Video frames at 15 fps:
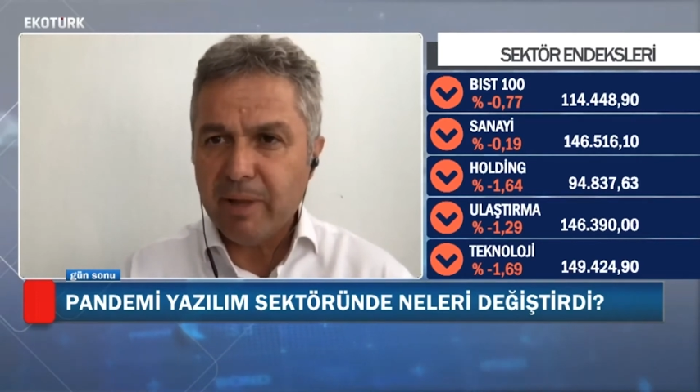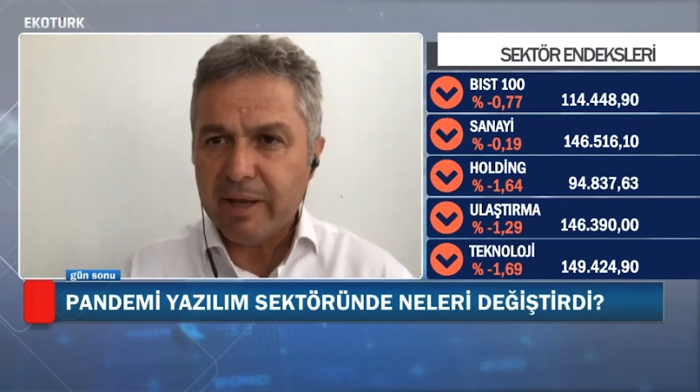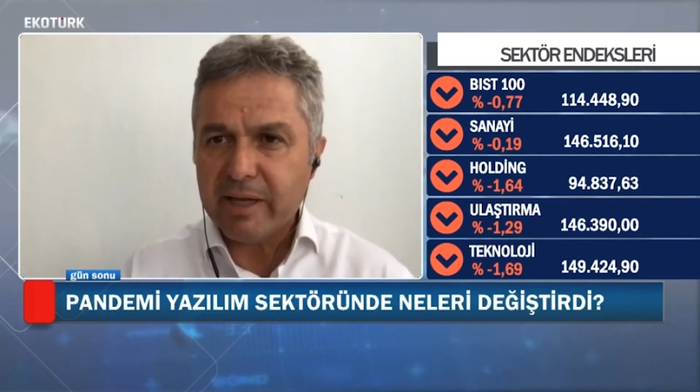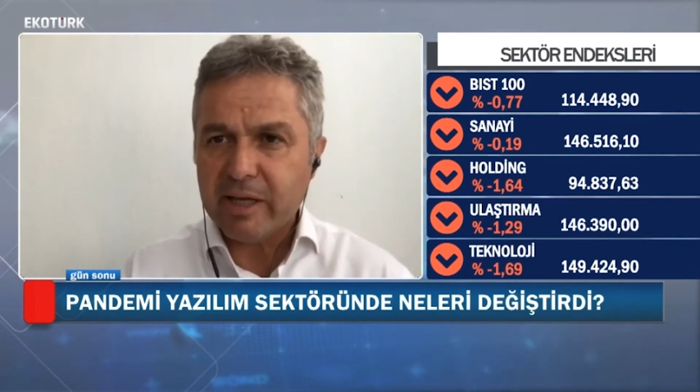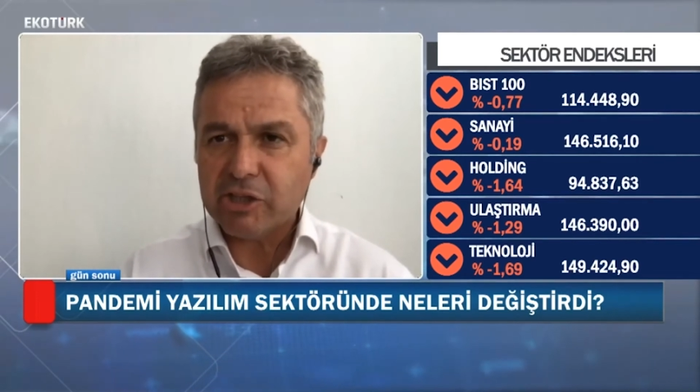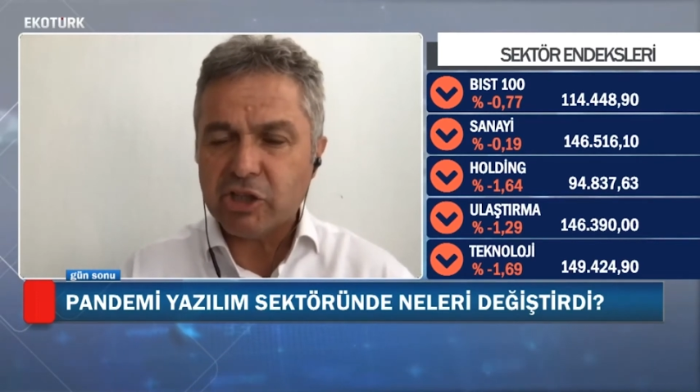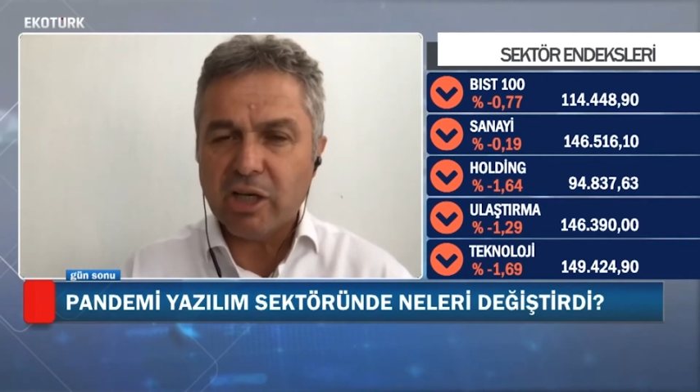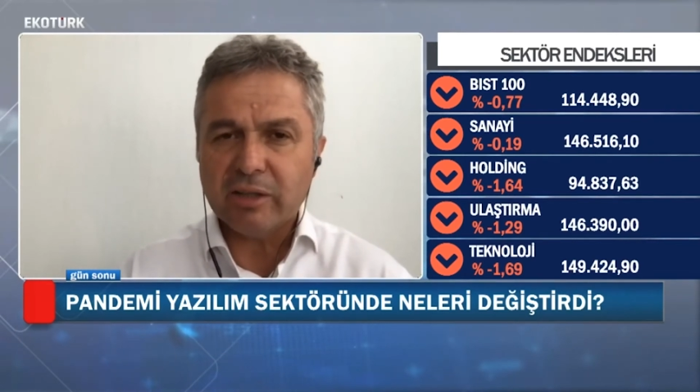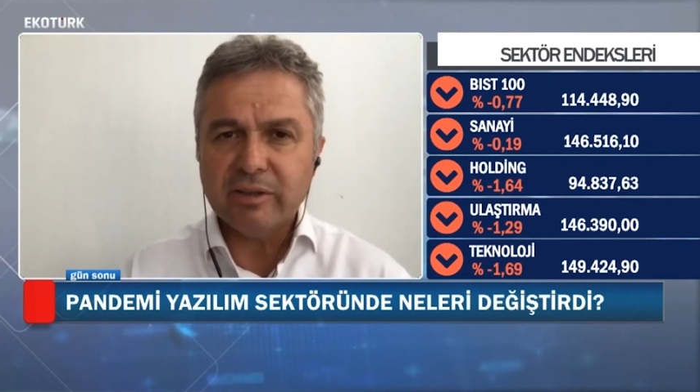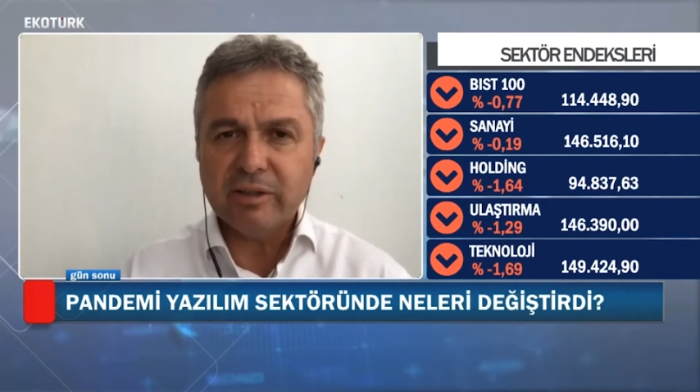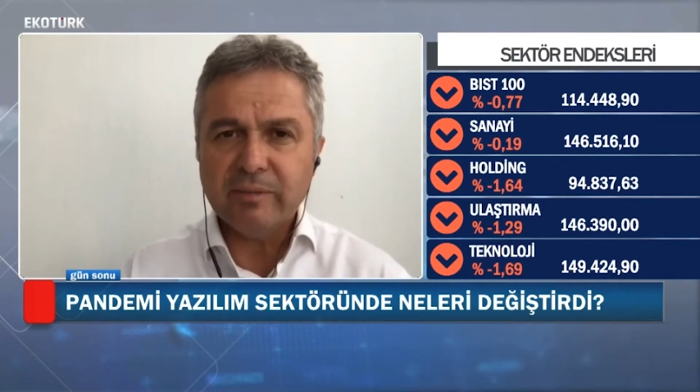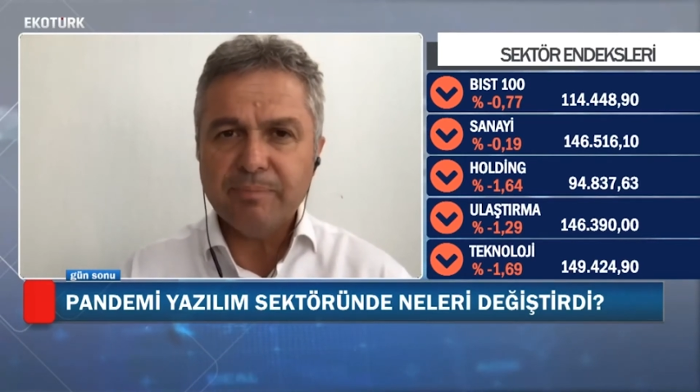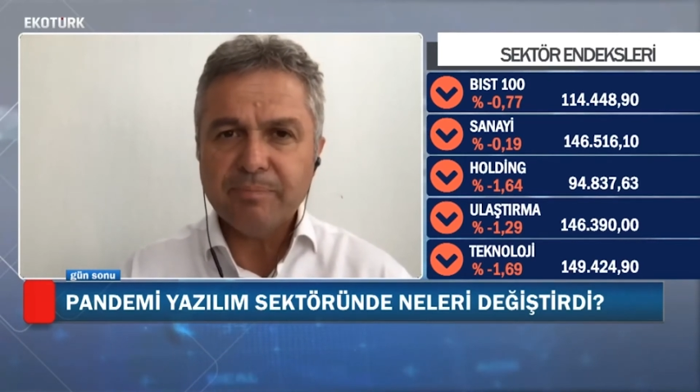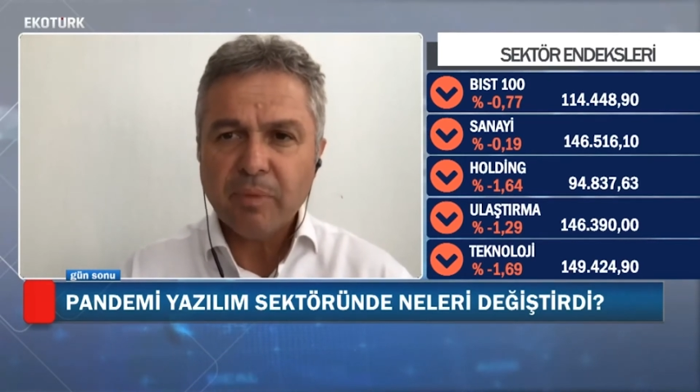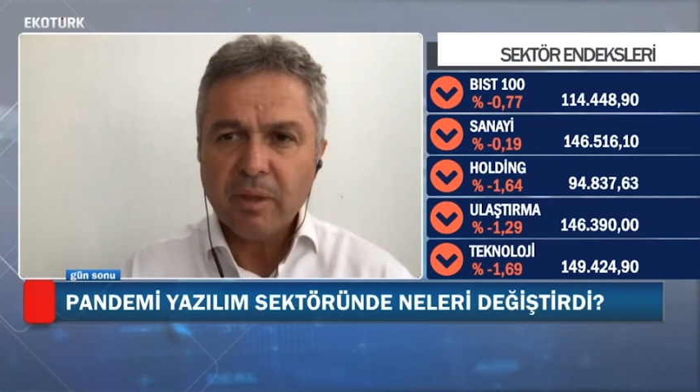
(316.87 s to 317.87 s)
kayıplar
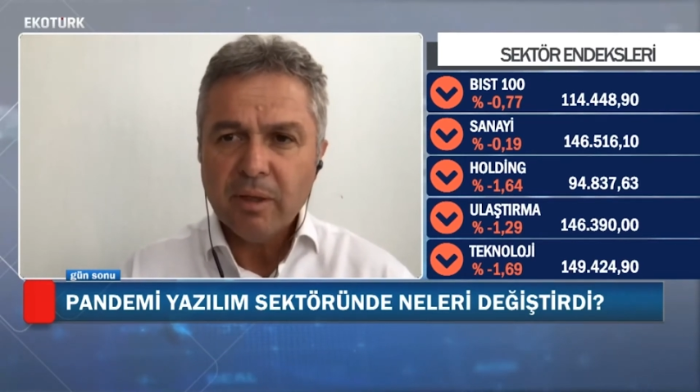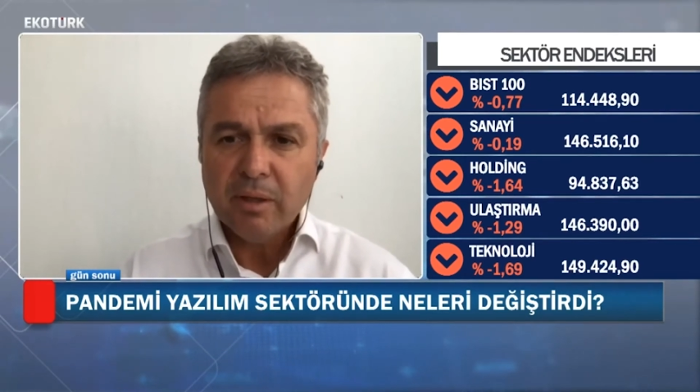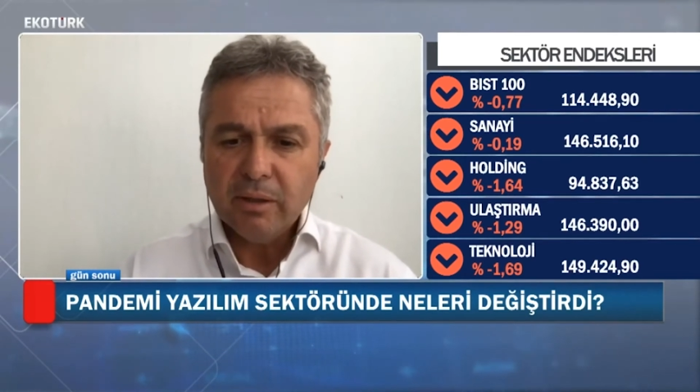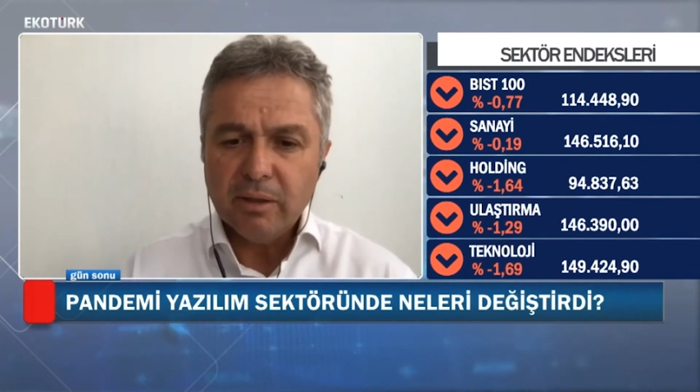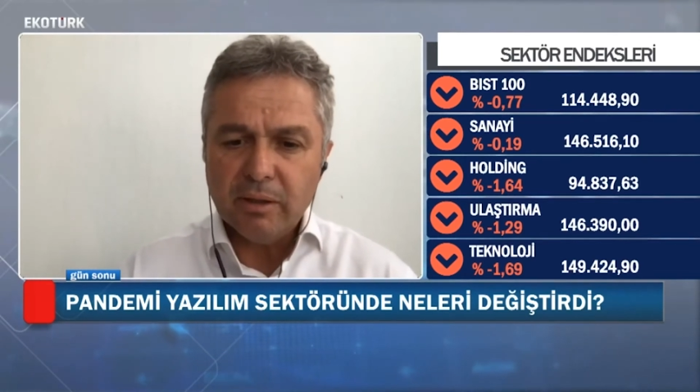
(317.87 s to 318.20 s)
yaşandı.